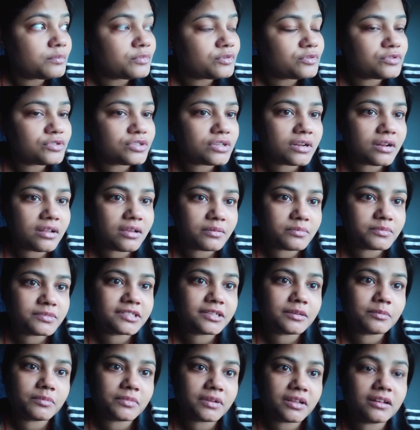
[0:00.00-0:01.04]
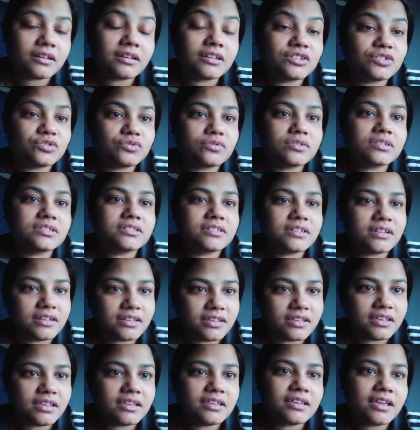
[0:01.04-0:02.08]
पीयूष आराम से अपना लंच वंच
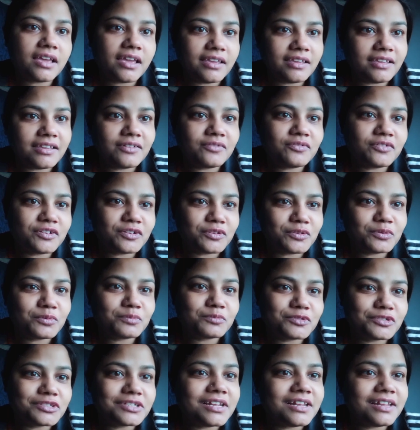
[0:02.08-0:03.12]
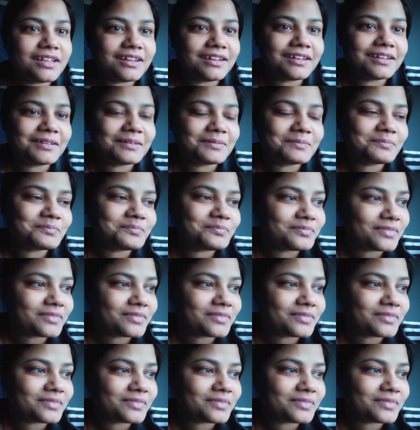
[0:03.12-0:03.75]
करके आएंगे फिर तो मुझे लेने